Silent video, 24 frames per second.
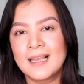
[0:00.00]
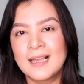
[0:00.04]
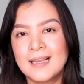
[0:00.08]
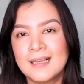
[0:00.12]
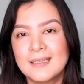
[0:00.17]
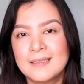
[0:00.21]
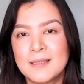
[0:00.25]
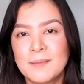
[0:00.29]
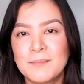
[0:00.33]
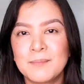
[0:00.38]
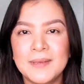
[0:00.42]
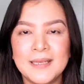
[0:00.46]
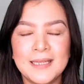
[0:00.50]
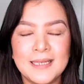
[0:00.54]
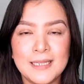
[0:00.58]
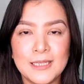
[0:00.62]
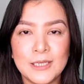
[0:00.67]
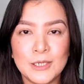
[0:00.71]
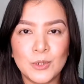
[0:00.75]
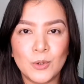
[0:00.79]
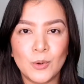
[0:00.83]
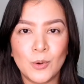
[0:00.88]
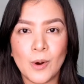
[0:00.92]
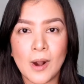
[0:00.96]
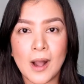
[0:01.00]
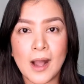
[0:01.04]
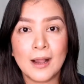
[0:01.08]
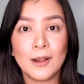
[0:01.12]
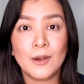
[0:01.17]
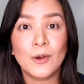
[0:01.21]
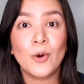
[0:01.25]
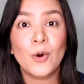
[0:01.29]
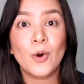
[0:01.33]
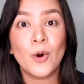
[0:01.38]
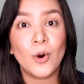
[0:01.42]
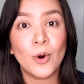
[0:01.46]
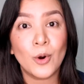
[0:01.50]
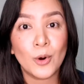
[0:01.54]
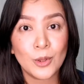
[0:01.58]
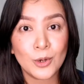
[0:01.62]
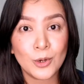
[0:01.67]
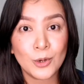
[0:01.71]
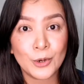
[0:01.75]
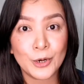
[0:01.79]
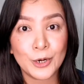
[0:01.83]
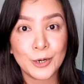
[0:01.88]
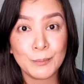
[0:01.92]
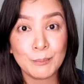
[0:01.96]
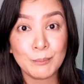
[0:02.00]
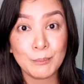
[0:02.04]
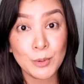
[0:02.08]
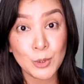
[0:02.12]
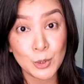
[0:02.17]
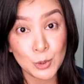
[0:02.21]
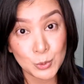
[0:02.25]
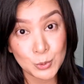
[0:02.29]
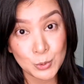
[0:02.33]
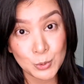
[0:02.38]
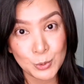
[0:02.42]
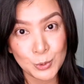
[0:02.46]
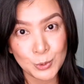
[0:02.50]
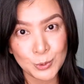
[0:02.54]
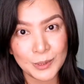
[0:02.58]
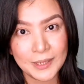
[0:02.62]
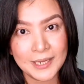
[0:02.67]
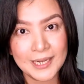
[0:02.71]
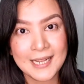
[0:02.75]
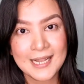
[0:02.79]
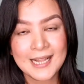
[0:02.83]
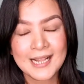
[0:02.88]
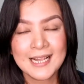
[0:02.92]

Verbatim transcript: Eh, napili ko ang color blue